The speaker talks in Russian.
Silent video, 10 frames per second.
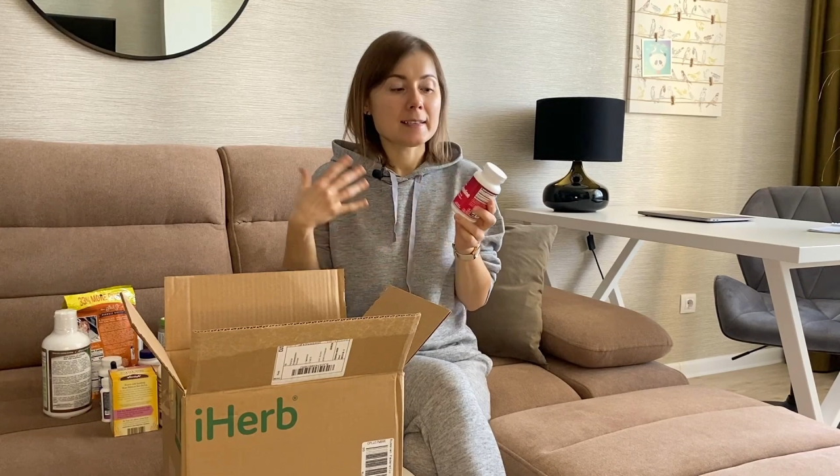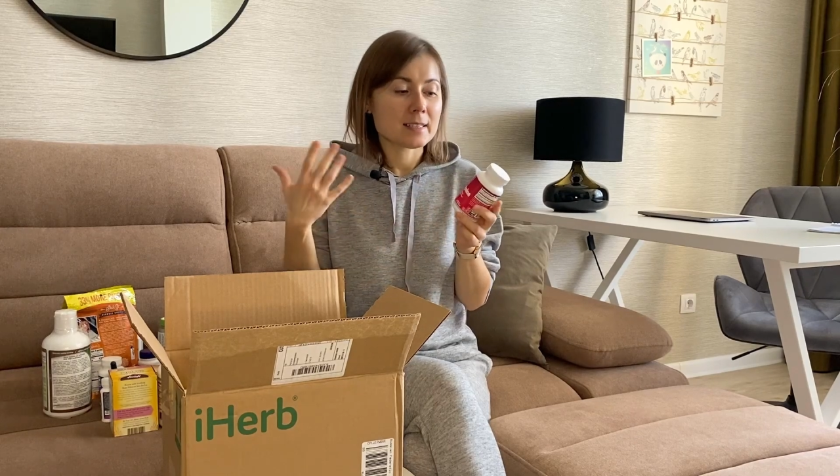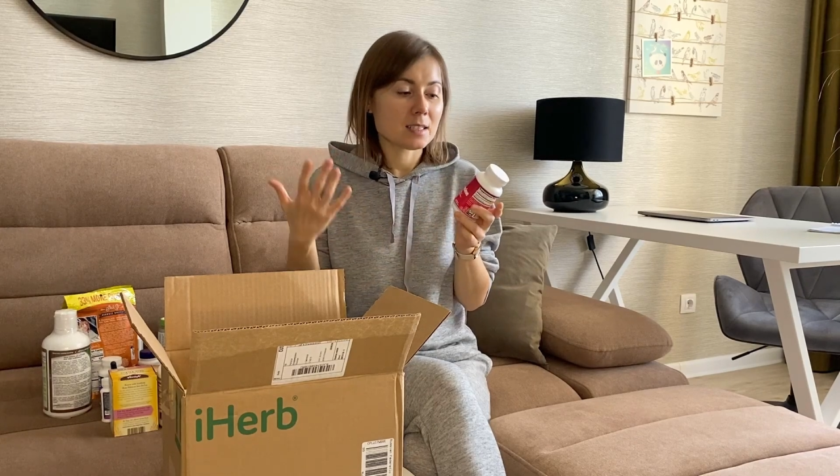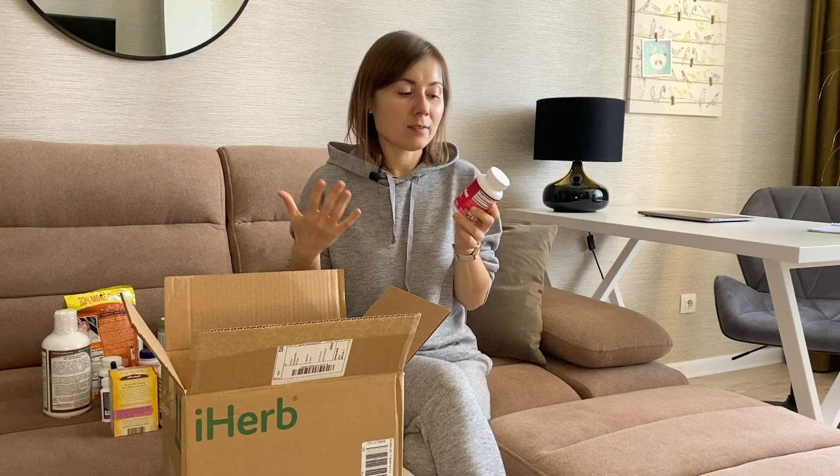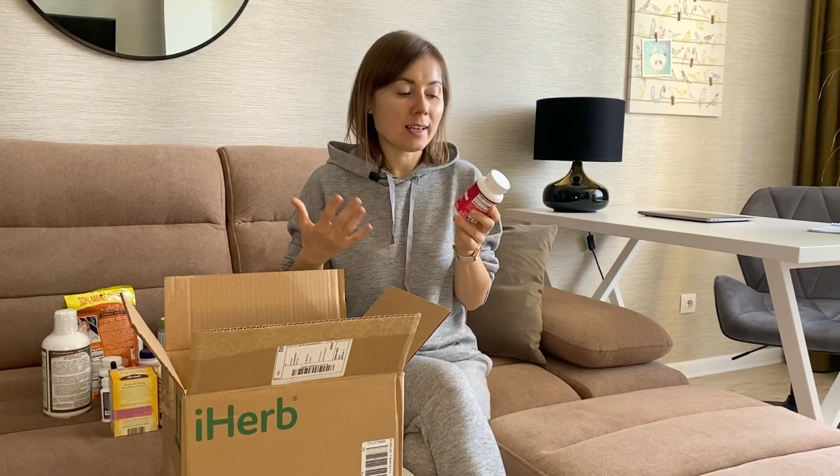
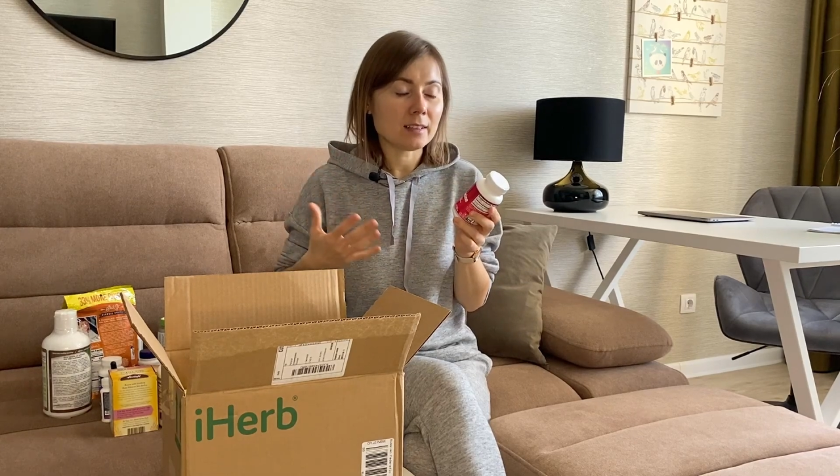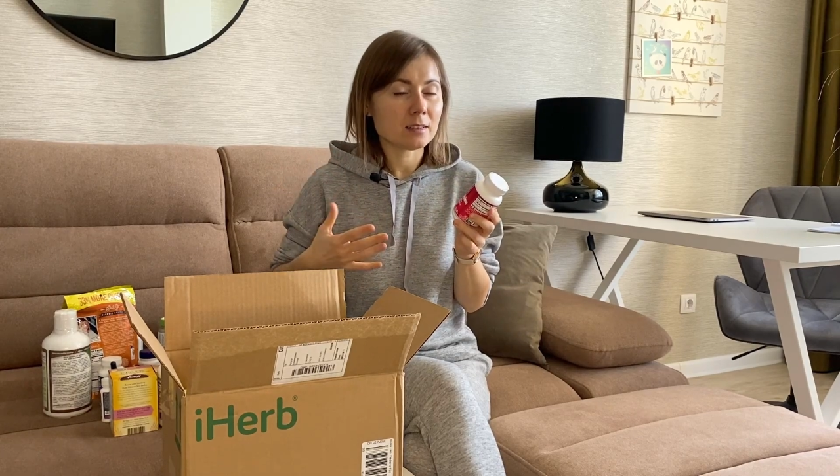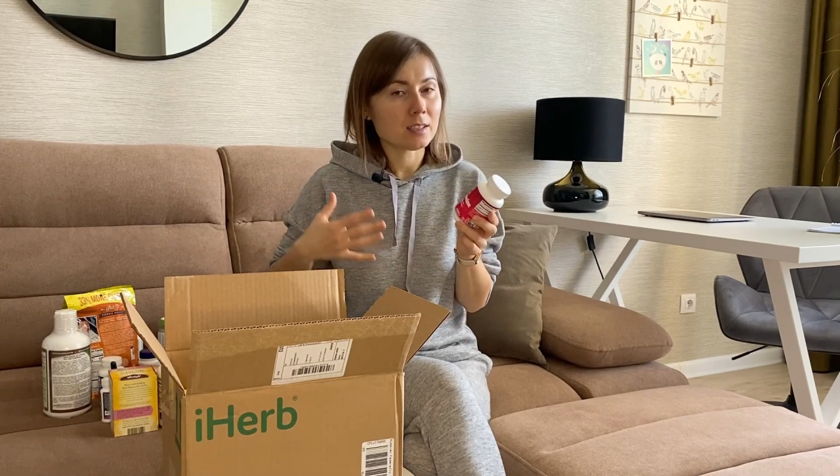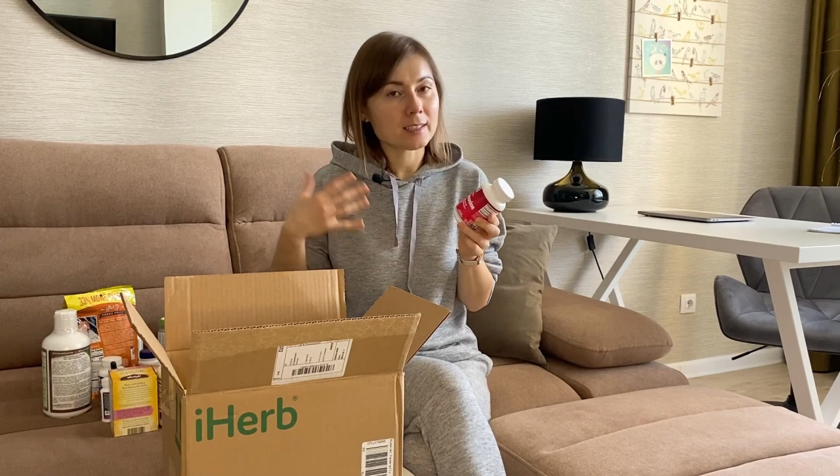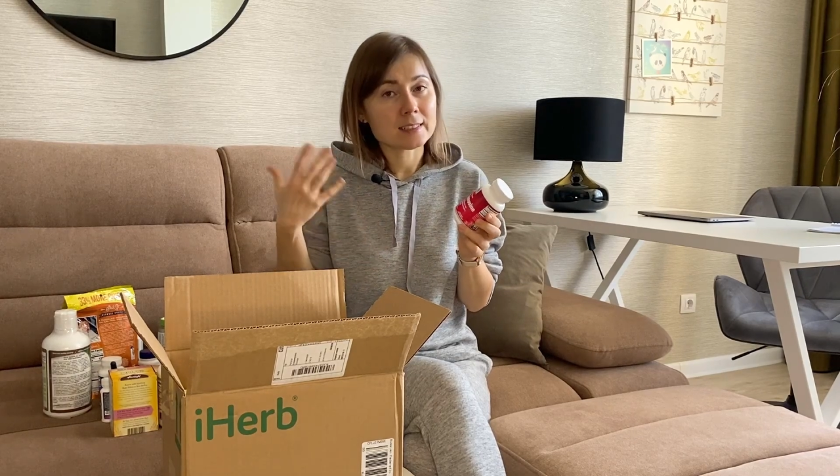
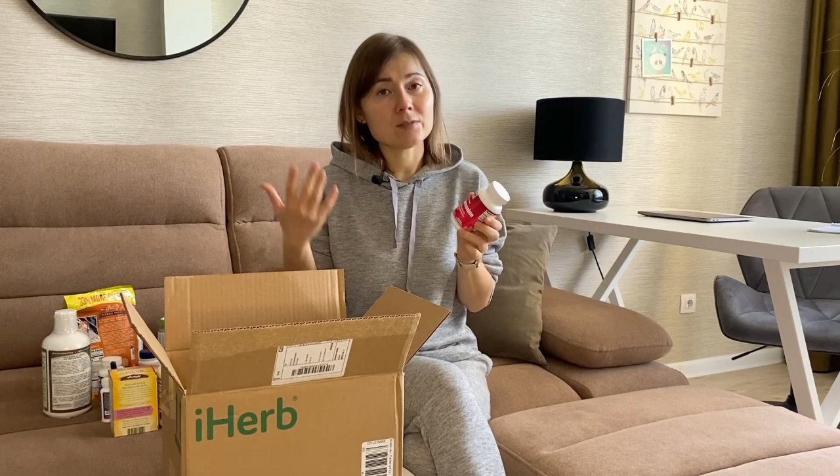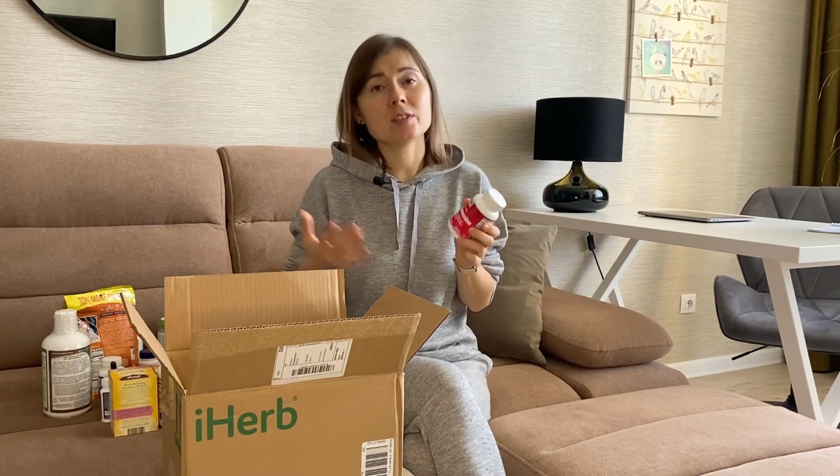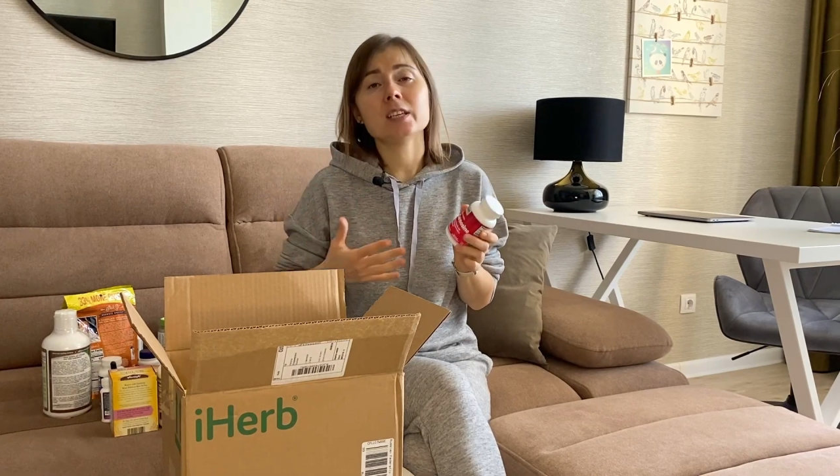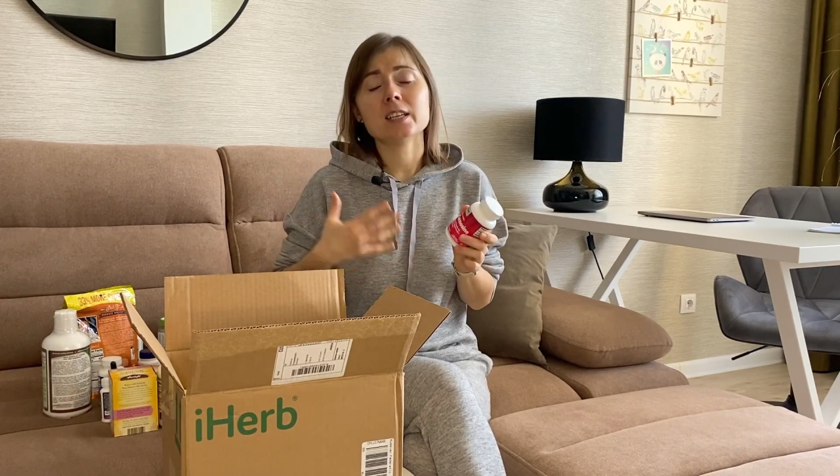заставляет активнее